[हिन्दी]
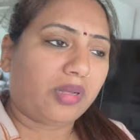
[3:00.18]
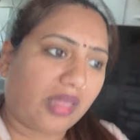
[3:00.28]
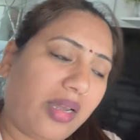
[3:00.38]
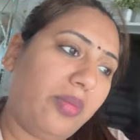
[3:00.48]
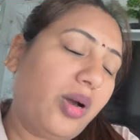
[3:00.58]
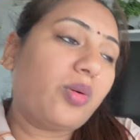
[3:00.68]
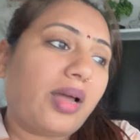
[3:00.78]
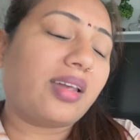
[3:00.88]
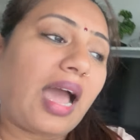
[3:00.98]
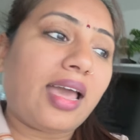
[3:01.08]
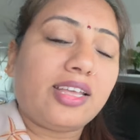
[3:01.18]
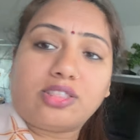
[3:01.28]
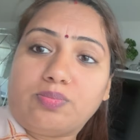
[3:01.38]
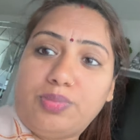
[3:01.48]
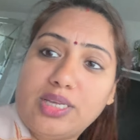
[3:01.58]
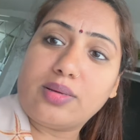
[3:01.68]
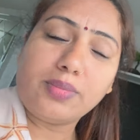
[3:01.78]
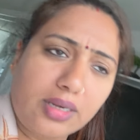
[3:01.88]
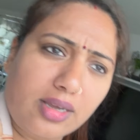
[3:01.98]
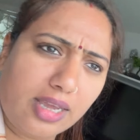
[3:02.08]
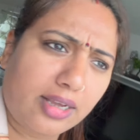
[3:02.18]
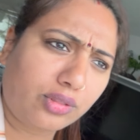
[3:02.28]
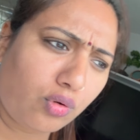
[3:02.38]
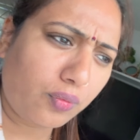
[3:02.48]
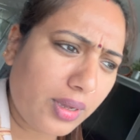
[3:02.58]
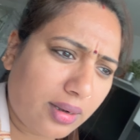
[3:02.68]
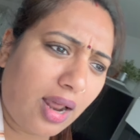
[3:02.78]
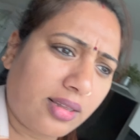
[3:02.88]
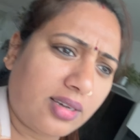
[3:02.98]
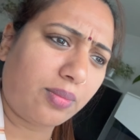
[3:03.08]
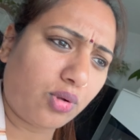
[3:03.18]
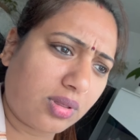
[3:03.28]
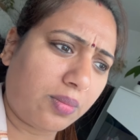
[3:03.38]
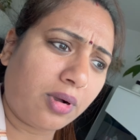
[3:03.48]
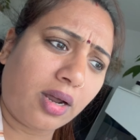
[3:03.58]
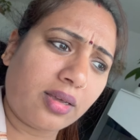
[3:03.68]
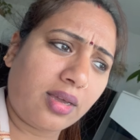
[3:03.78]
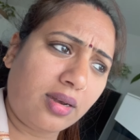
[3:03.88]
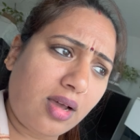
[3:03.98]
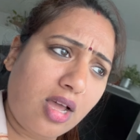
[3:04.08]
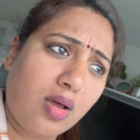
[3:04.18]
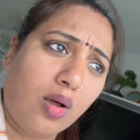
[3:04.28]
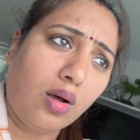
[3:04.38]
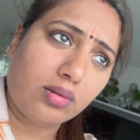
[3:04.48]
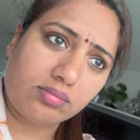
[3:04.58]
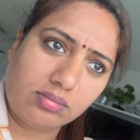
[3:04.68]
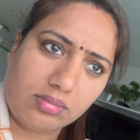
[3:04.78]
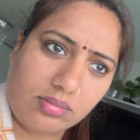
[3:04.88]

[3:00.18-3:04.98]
पता नहीं भगवान काहे बीच में ना एक दो वीक ना अच्छा मौसम करके ना हम्म,